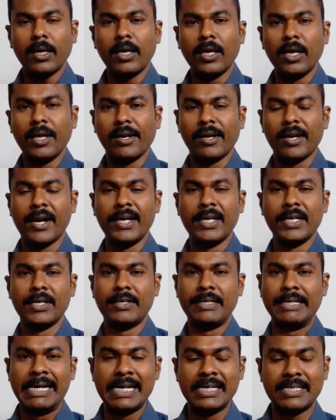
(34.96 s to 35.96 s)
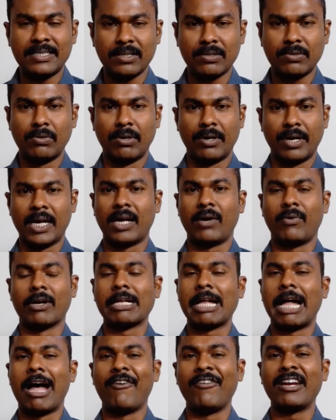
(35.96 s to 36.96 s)
ఈ రెండు డేట్స్కి కూడా ఒక
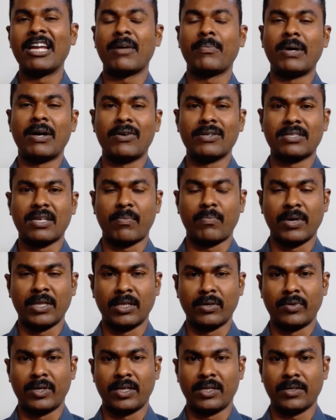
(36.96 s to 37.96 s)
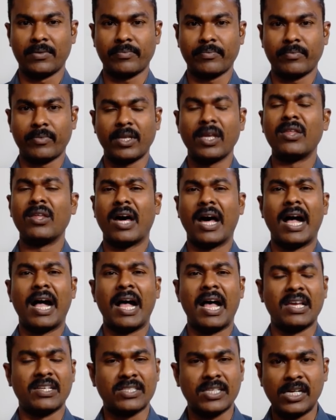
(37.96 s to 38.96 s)
అవినాభావ సంబంధం ఉన్నది లేదా
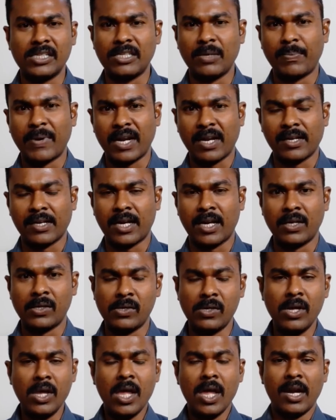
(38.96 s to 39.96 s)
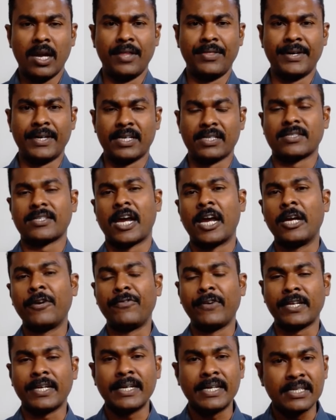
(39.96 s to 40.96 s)
ఆస్ట్రాలజీ పరంగానో లేదంటే
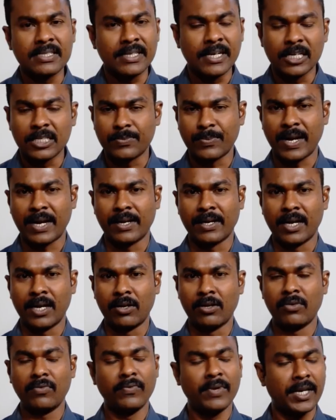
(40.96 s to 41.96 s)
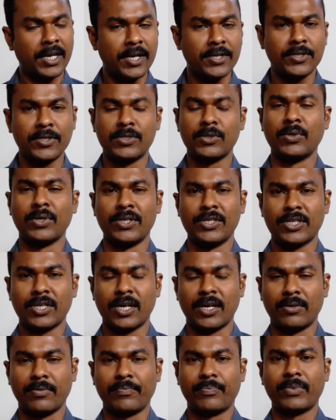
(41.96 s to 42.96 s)
సైంటిఫిక్ ఇన్సిడెంట్స్ పరంగానో వేరే ఇష్యూస్ గురించి
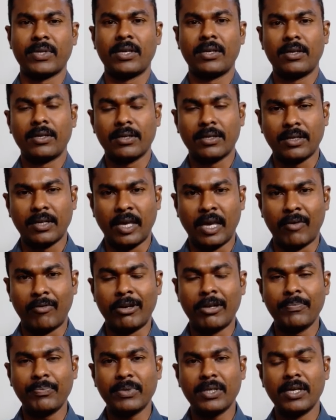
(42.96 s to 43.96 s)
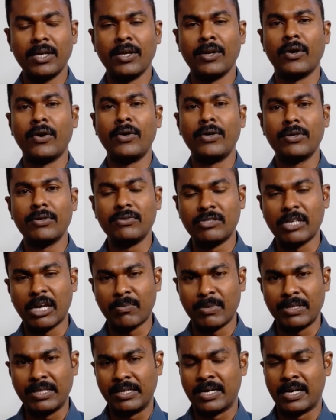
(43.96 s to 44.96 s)
కాదు కేవలం ఈ రెండు
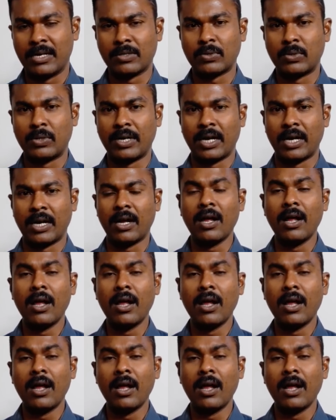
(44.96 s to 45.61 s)
జన్మదినాలు కూడా